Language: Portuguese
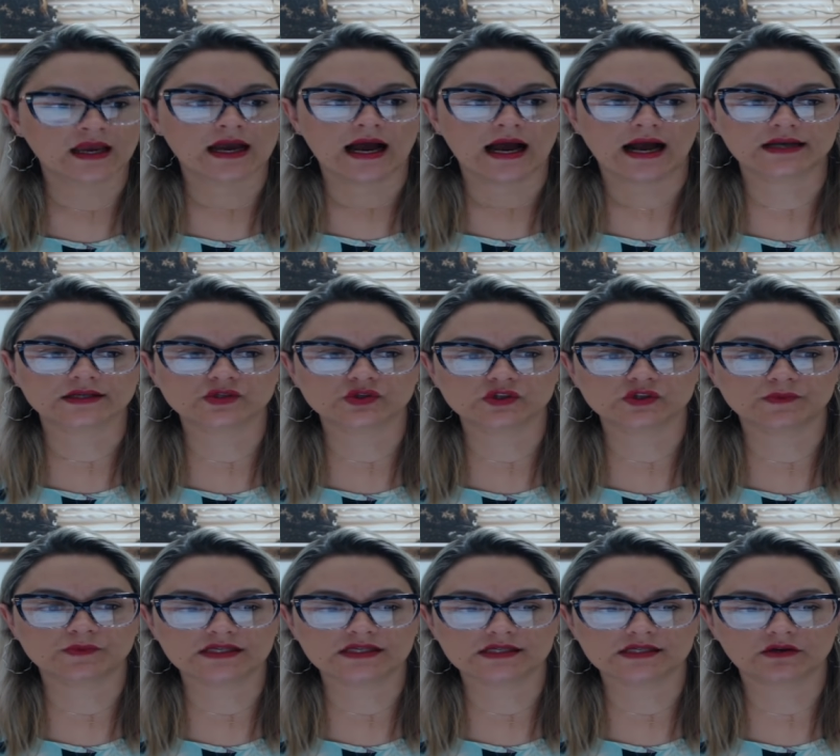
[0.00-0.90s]
A
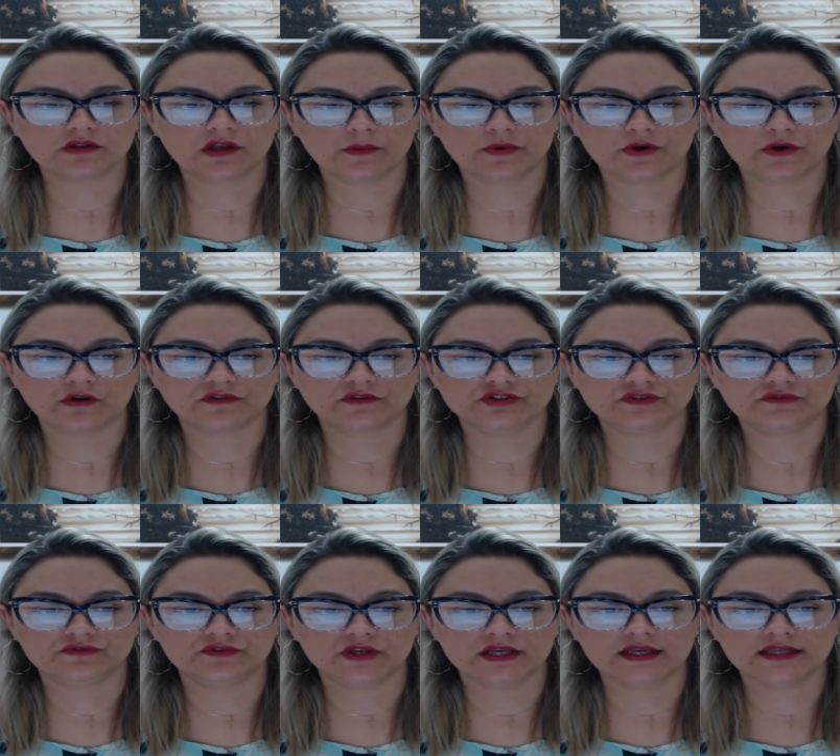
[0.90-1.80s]
suspensão da prova de
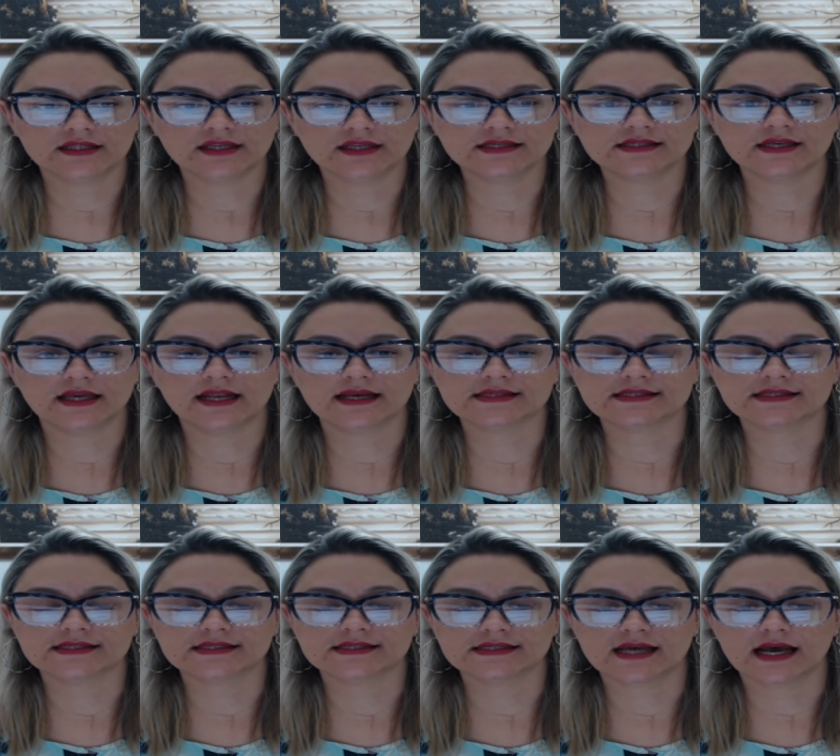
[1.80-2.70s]
vida será
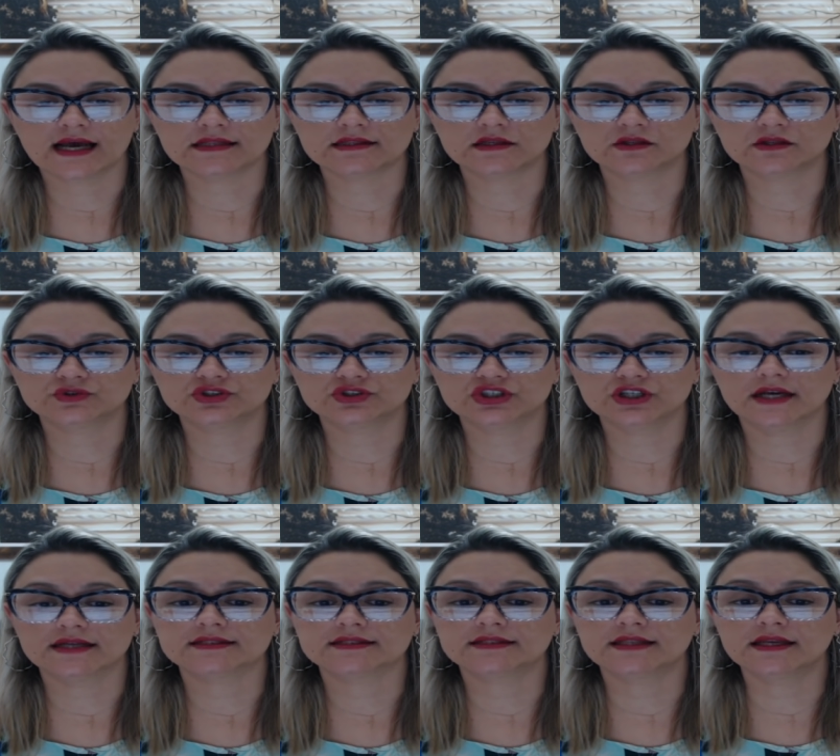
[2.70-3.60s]
cessada no
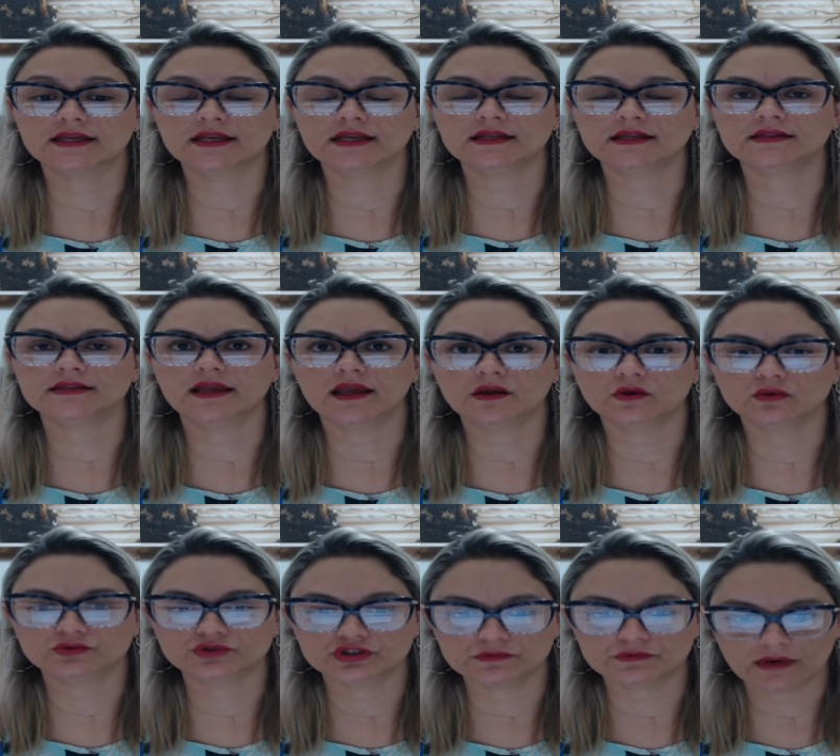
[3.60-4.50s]
dia
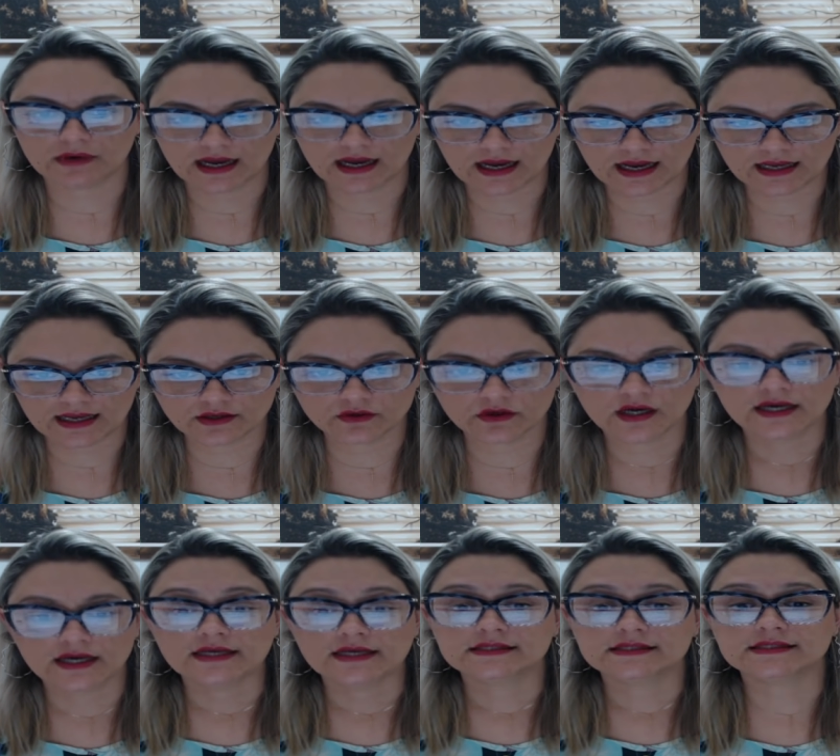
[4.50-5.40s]
31 de maio
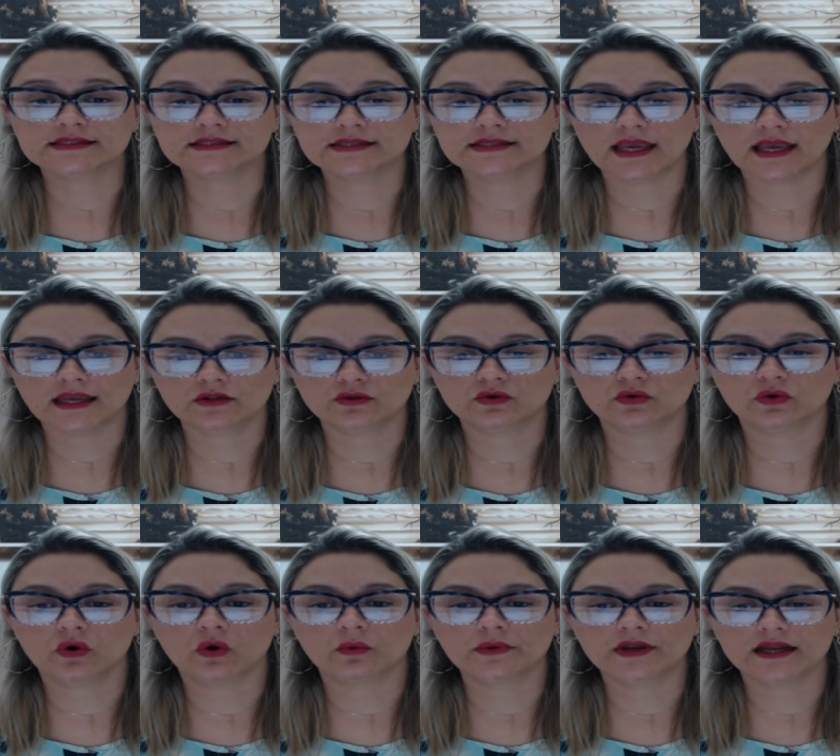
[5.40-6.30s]
sendo
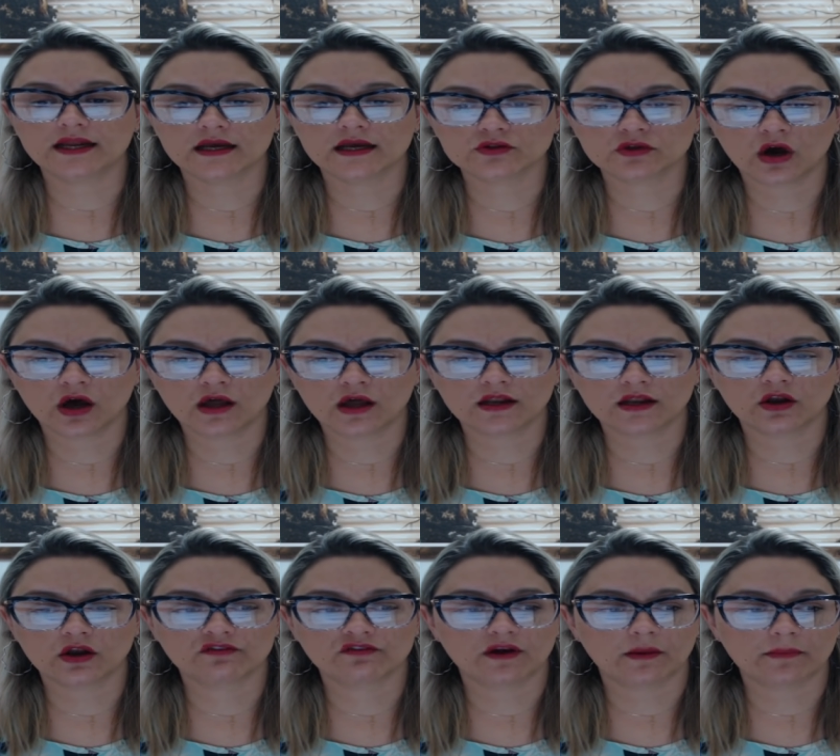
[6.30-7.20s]
obrigatória
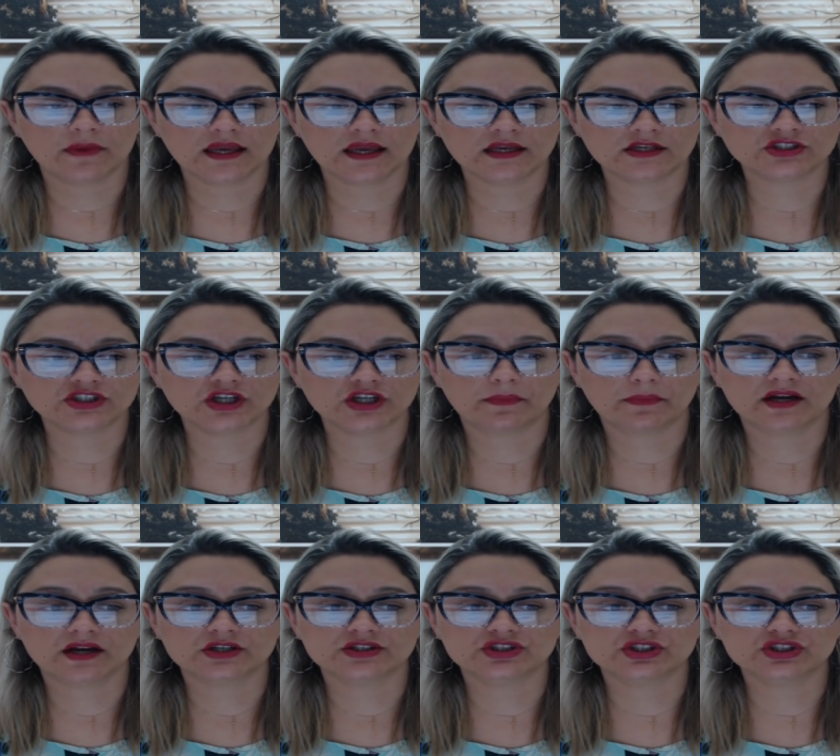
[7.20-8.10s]
novamente a
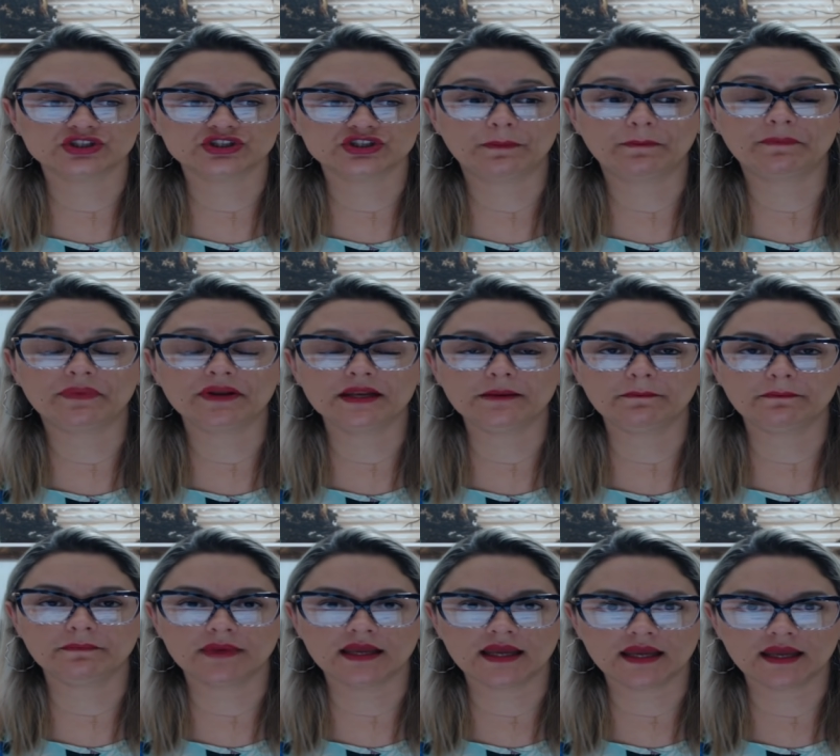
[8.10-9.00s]
partir de
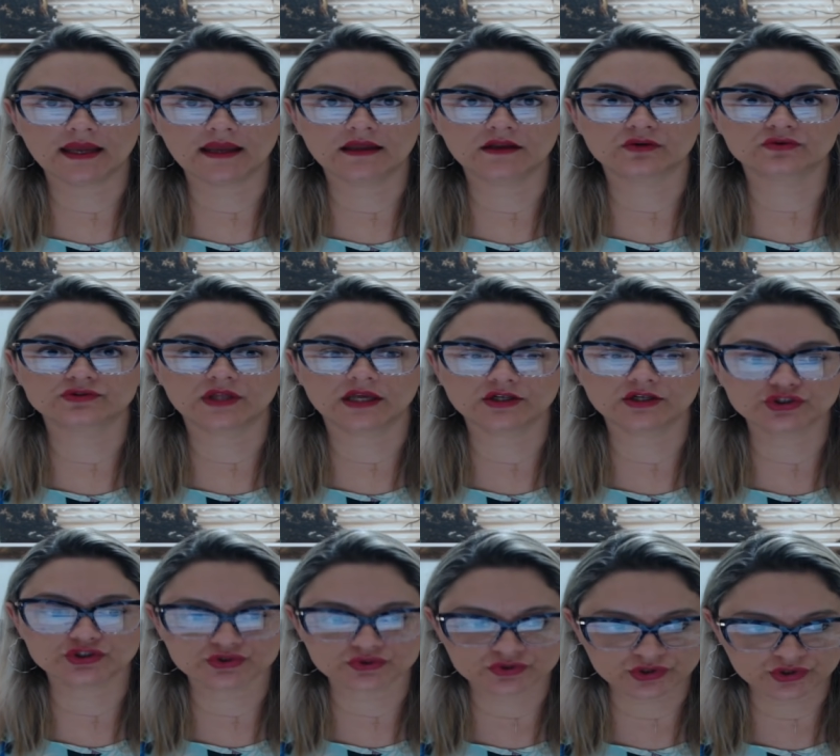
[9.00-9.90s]
1 de
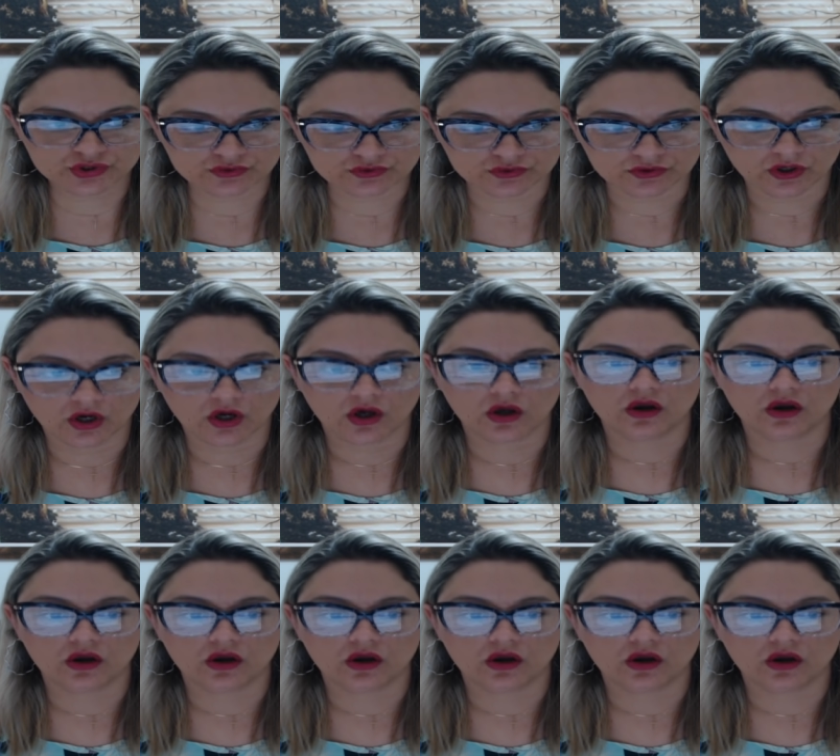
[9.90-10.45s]
junho.